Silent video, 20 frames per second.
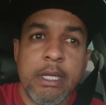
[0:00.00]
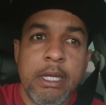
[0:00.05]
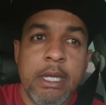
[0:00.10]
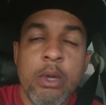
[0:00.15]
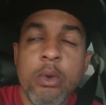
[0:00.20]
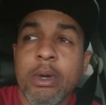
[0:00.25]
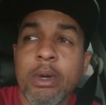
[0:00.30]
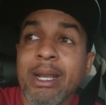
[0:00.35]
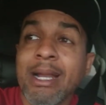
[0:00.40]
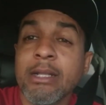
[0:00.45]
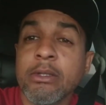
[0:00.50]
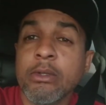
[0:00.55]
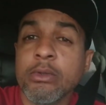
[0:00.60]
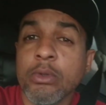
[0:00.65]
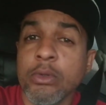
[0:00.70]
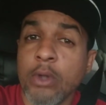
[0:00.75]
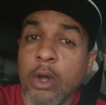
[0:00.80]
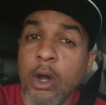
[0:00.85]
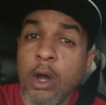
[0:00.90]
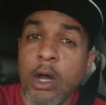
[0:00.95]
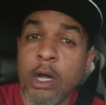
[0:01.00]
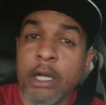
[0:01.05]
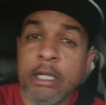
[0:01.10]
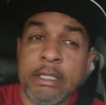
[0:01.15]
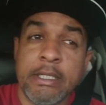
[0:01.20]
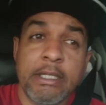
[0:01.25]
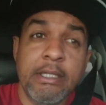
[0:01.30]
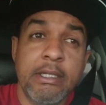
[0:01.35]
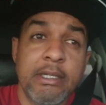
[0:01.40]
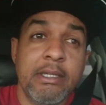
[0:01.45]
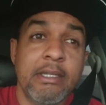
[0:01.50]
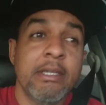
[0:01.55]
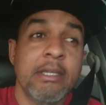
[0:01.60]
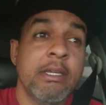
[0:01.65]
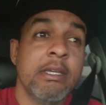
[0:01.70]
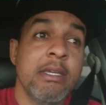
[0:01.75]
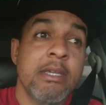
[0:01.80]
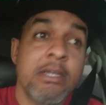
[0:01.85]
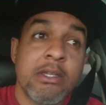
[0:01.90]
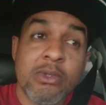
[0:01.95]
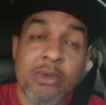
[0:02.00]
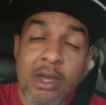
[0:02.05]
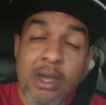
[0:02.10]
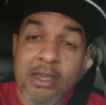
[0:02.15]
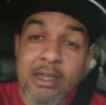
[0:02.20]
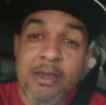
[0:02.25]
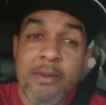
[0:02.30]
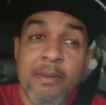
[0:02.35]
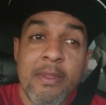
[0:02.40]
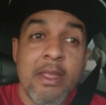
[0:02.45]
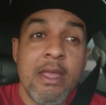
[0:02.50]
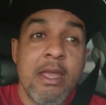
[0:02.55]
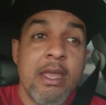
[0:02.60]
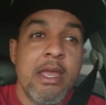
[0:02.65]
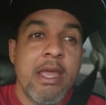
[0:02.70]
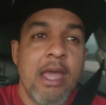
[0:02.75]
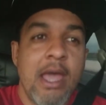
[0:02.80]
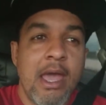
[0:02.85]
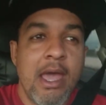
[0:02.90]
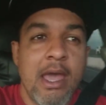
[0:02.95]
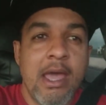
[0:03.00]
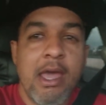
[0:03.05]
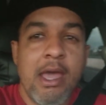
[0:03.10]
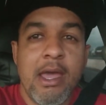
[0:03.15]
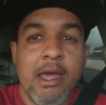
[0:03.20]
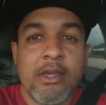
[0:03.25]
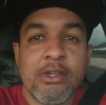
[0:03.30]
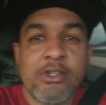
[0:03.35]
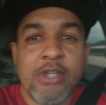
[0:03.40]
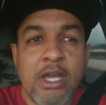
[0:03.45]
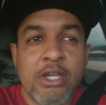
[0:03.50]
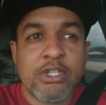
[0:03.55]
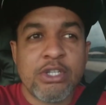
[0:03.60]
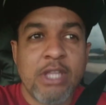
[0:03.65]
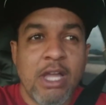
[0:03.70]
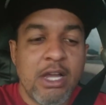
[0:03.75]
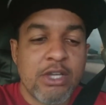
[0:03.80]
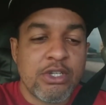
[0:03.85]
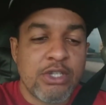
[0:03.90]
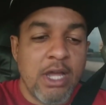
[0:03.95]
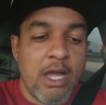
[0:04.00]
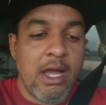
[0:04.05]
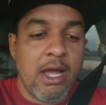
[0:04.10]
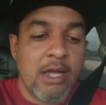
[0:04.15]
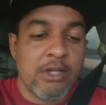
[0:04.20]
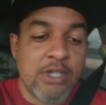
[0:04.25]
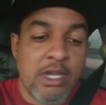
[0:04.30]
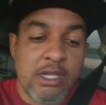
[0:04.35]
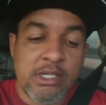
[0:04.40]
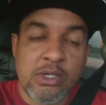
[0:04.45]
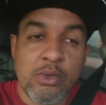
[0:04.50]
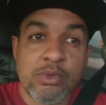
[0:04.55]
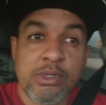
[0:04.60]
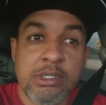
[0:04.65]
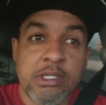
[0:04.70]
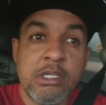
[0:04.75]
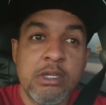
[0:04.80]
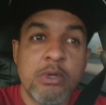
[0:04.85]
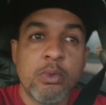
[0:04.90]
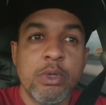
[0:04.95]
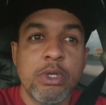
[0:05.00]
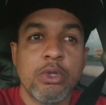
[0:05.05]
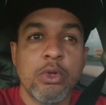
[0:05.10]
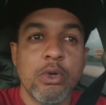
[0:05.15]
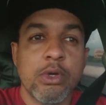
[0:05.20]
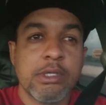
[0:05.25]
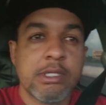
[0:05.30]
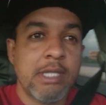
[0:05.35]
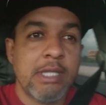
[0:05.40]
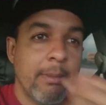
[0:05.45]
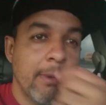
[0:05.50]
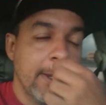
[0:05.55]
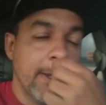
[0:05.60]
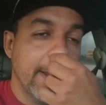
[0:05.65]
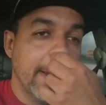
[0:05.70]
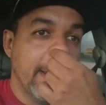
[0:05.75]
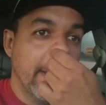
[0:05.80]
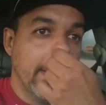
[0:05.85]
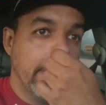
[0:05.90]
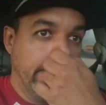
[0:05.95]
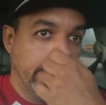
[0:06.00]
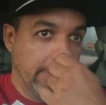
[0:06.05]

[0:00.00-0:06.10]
Rio Grande do Norte Isso aí é, Já está, já, já são 5 e 12 da manhã